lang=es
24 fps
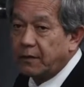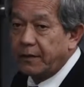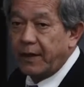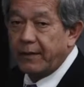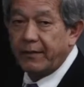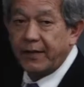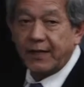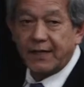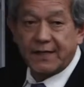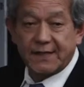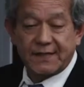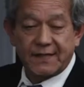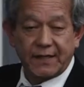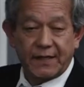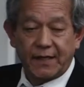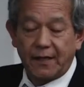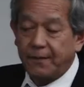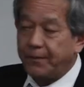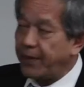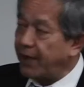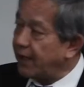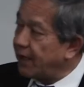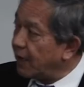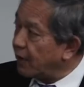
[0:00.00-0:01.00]
obviamente se
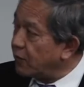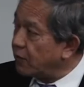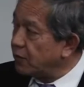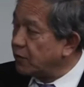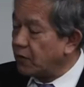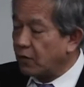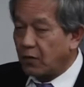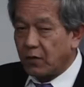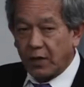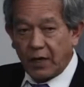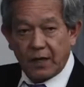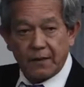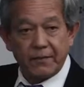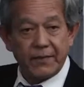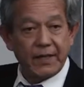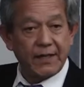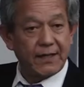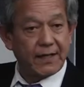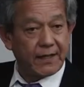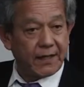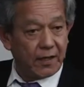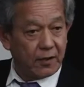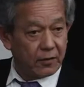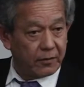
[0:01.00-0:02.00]
desprenden junto con las
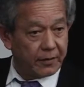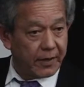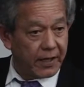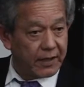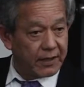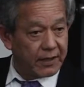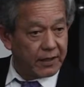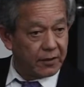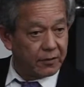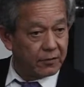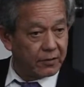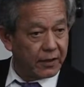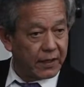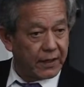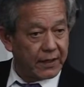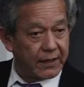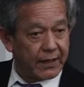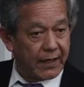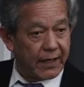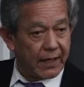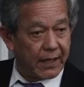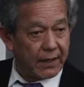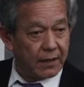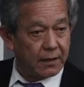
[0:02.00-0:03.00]
metas del objetivo
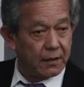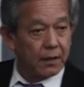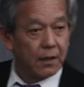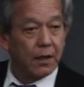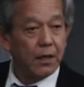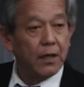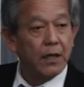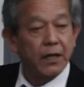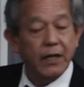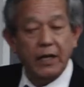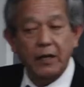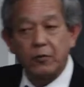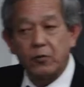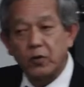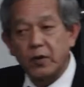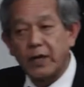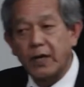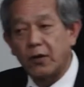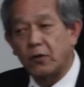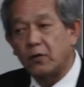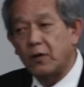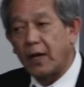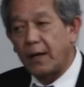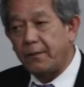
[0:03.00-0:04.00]
general, que buscar un